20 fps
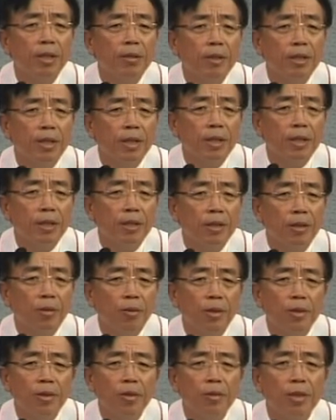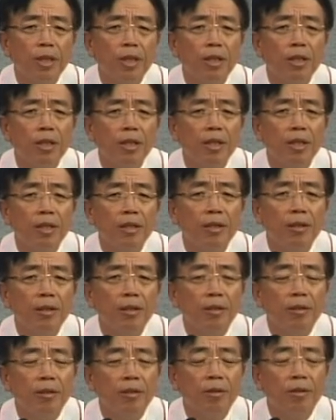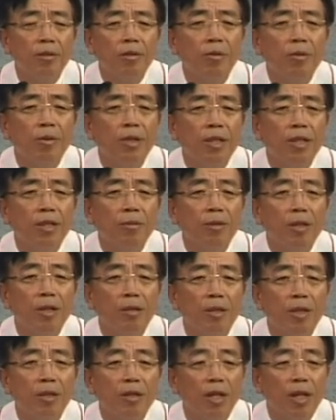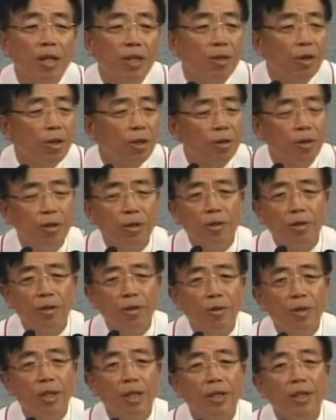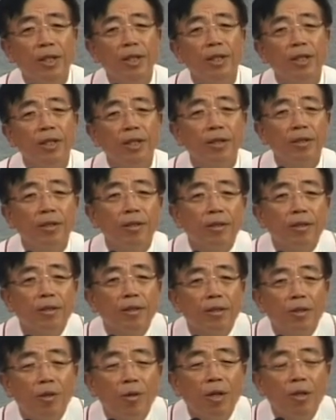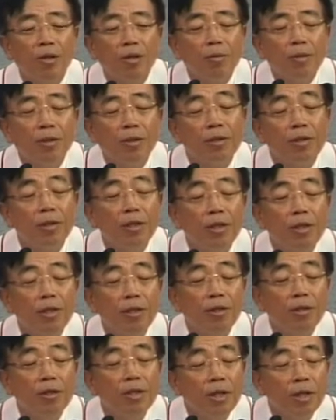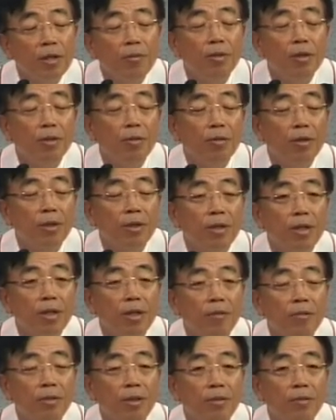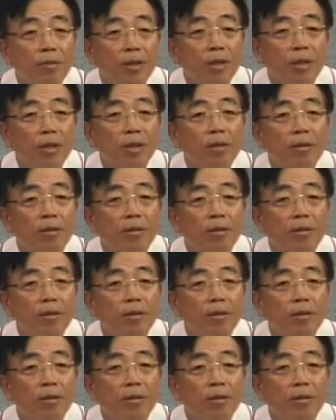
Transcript: 되지 않겠는가. 오늘 교사들이 특송을 했습니다마는 여기 서 있는 교사들이 저와 더불어서 그런 일들을 책임지고 있는 사람들입니다.